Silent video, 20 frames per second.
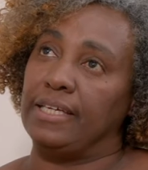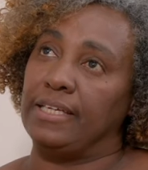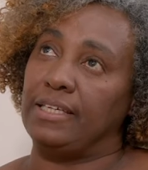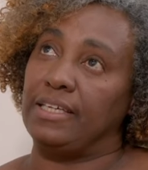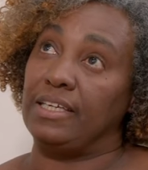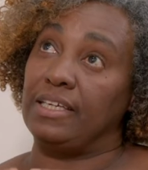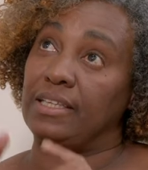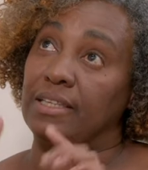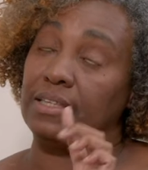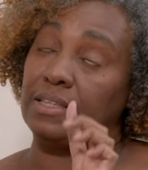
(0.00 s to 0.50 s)

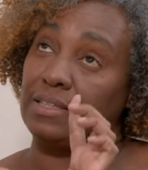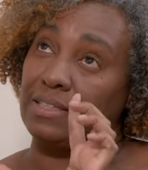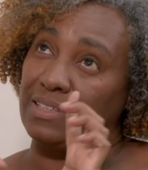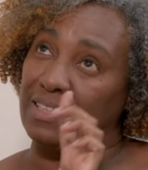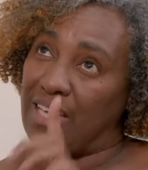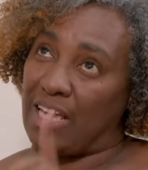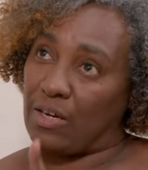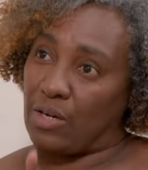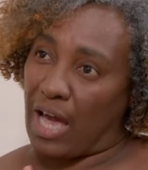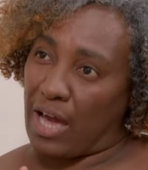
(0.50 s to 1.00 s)
E
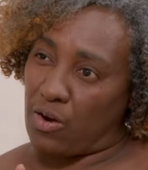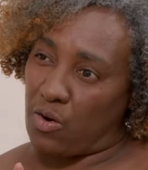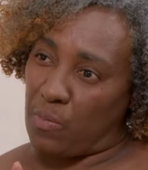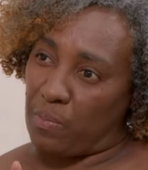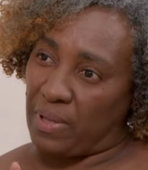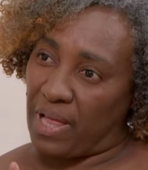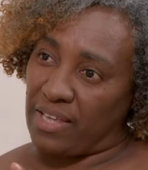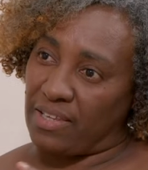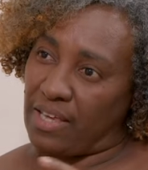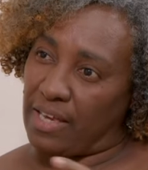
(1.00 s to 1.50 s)

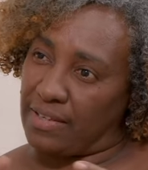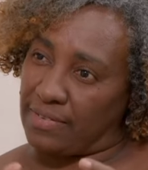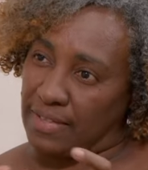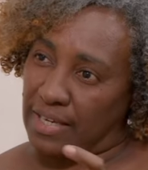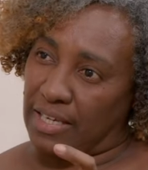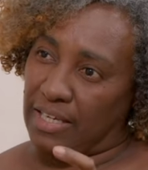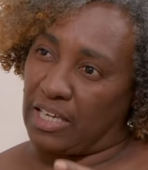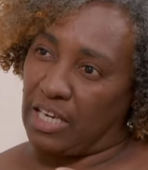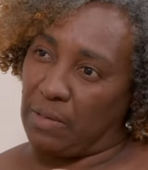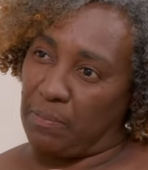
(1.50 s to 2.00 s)
acoplada a essa
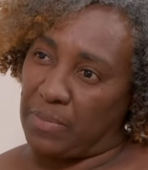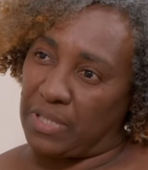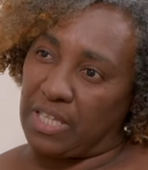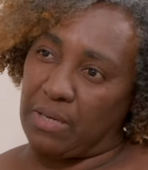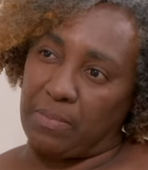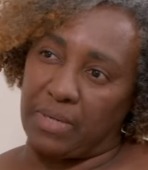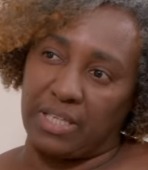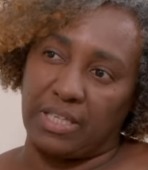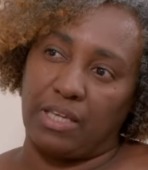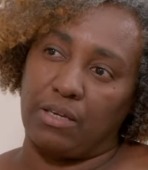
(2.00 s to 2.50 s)
equipe
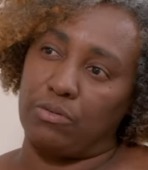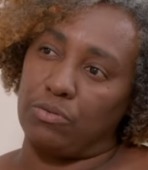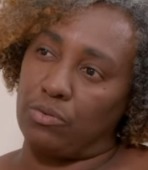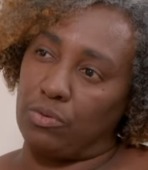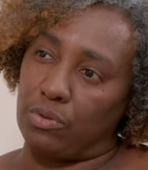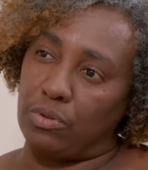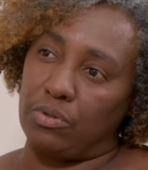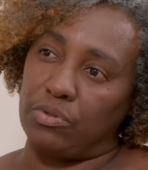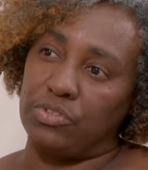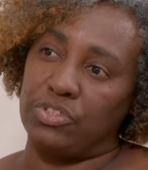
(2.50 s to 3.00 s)
também tem o um
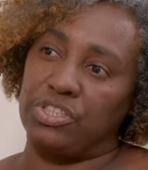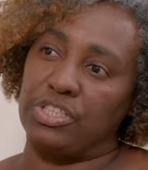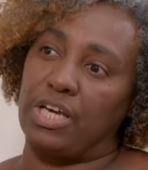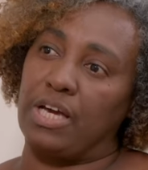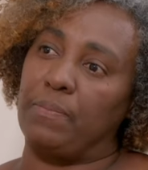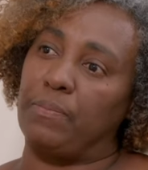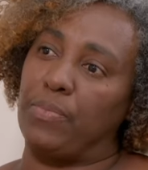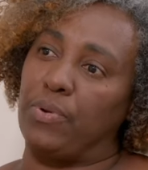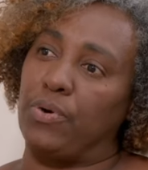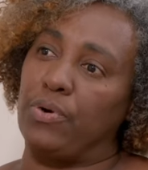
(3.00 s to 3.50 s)
núcleo de
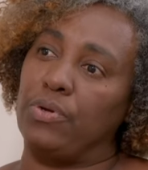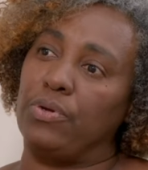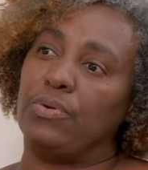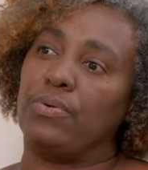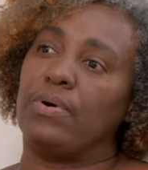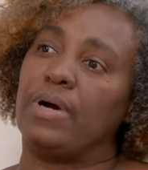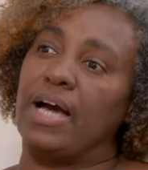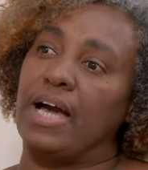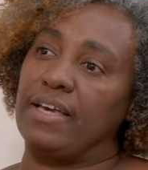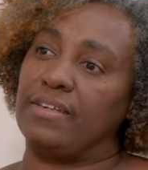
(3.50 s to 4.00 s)

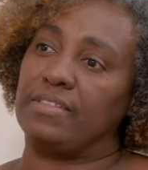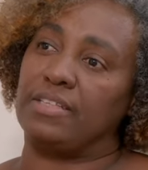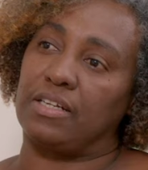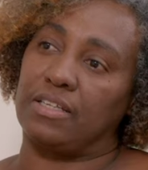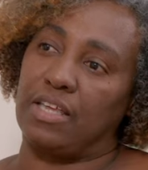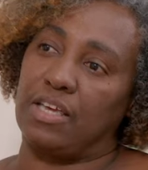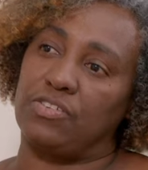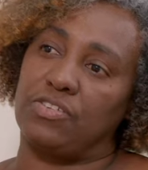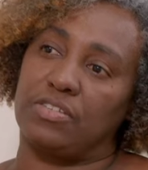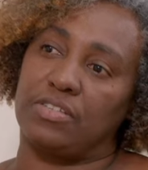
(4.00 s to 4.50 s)
apoio à
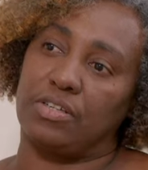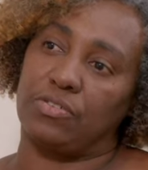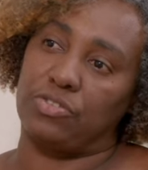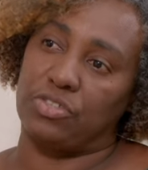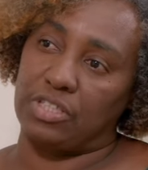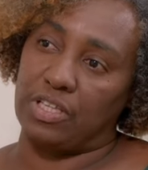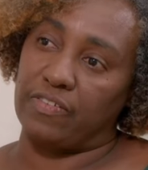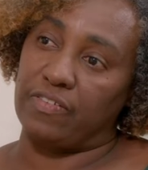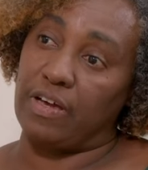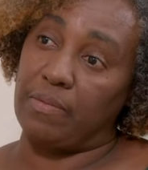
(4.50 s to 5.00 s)
estratégia
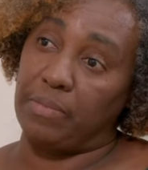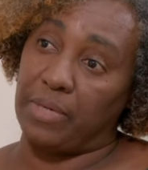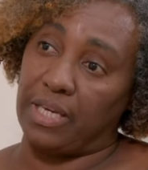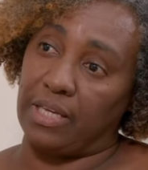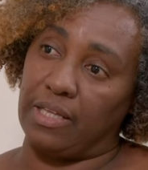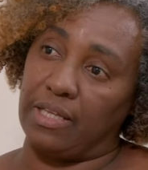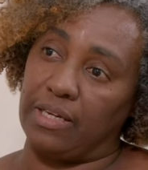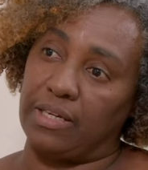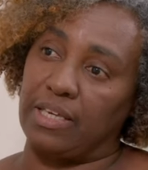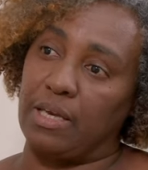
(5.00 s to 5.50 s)
saúde da
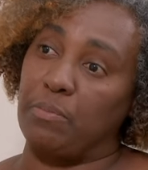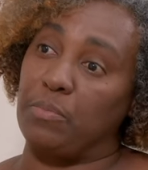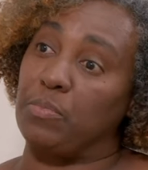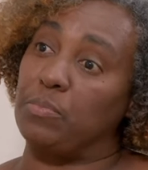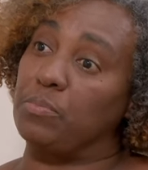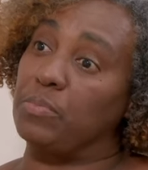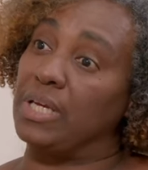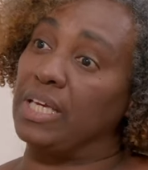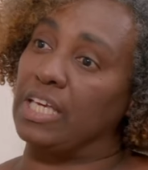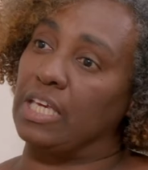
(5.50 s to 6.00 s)
família, que é
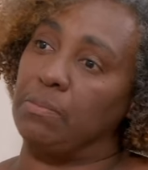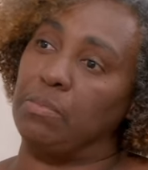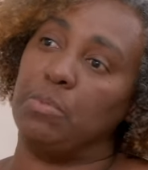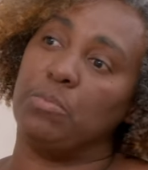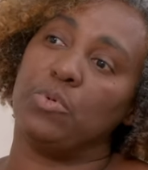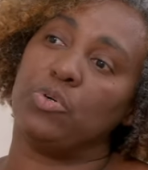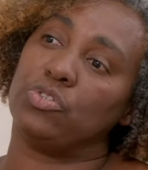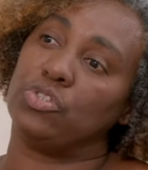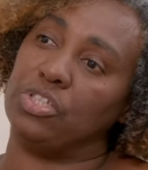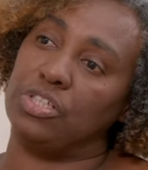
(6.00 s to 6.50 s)
uma equipe
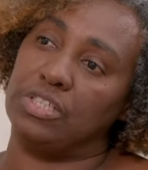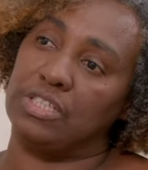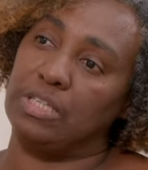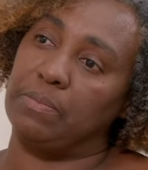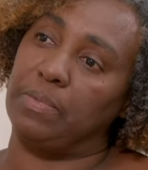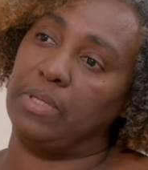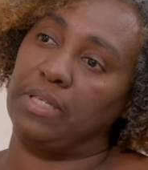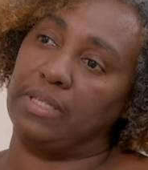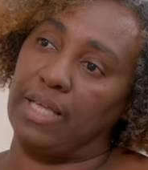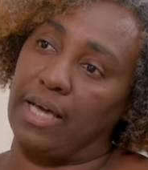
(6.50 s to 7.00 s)

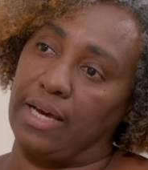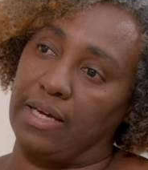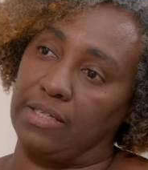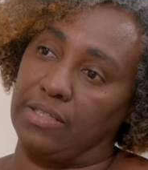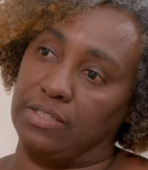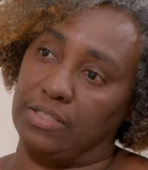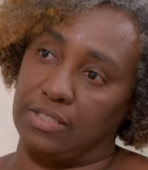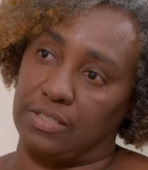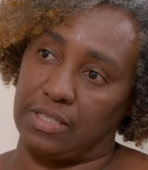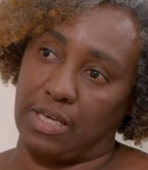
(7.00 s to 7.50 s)
multidisciplinar
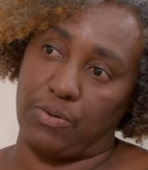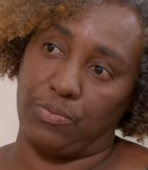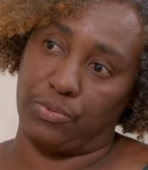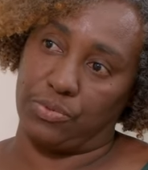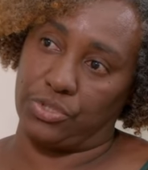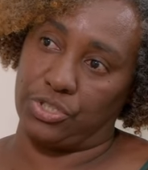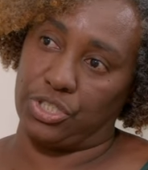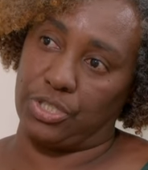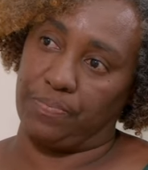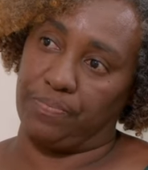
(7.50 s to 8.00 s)
de
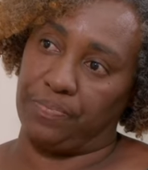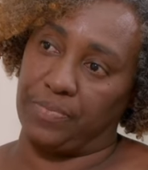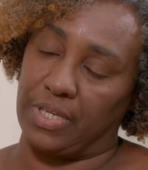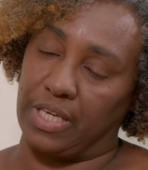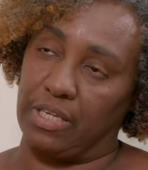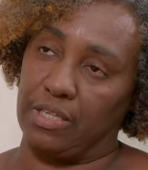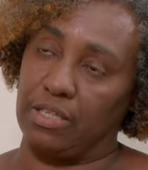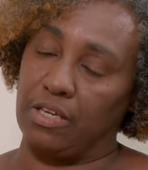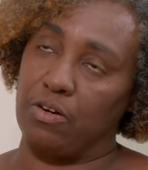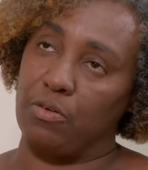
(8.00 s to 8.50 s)
saúde.
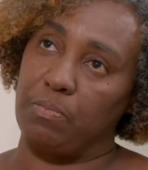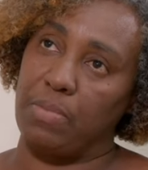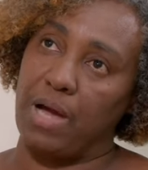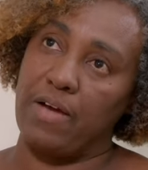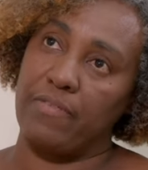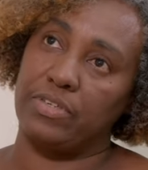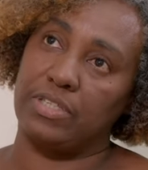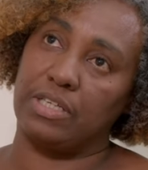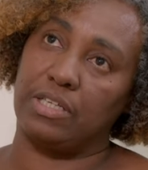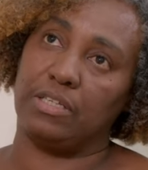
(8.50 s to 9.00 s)
Então, o
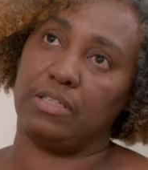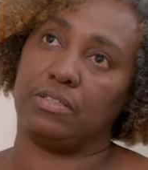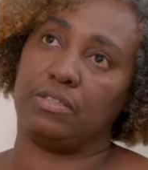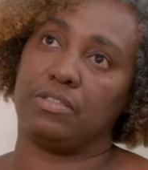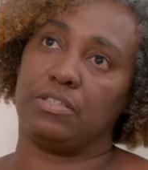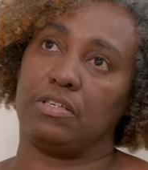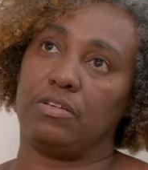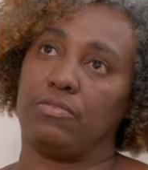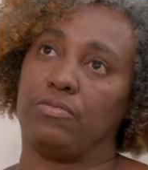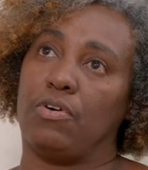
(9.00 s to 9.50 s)
PAVES ele
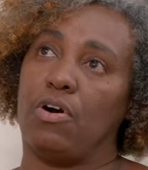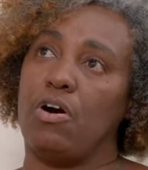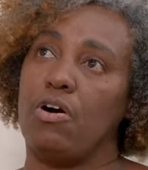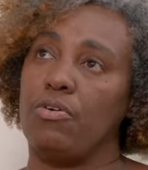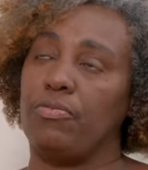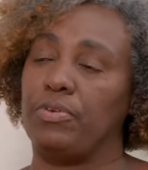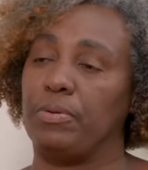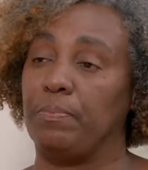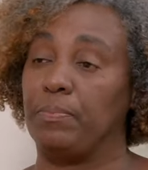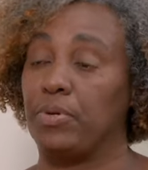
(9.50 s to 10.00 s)

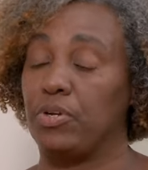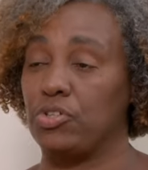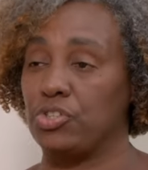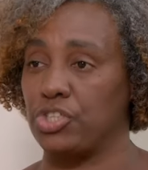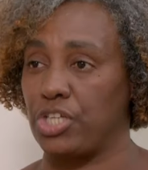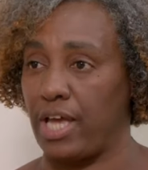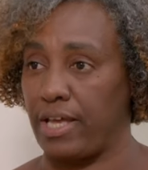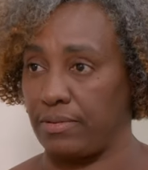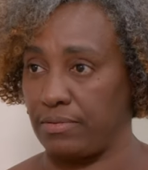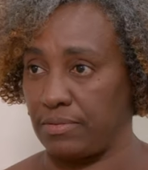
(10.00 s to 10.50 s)
desenvolve
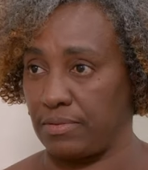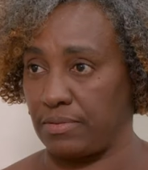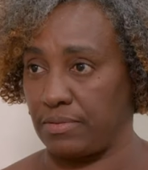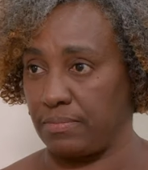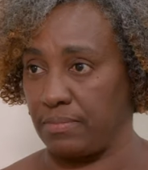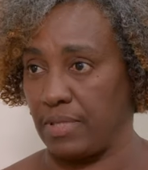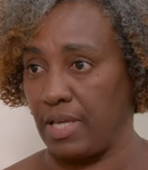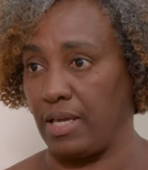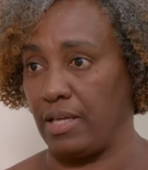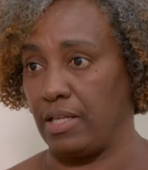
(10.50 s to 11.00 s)
projetos,
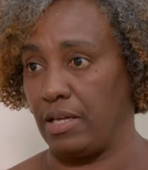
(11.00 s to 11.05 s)
né?